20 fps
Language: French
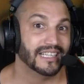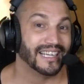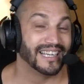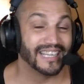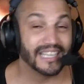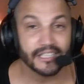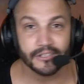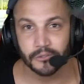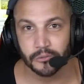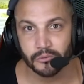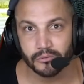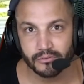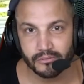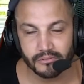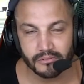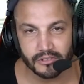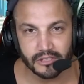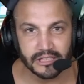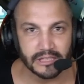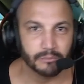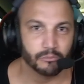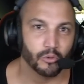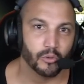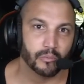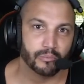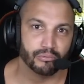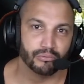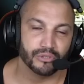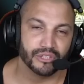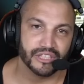raisons qui m'ont
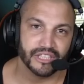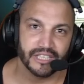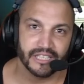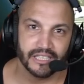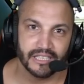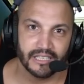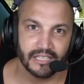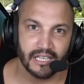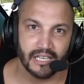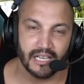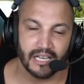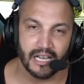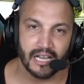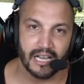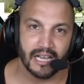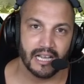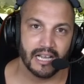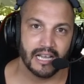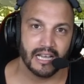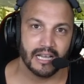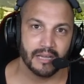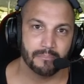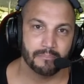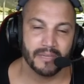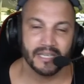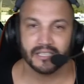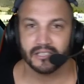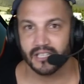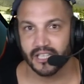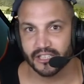poussé à
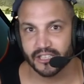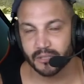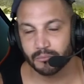mettre la chaîne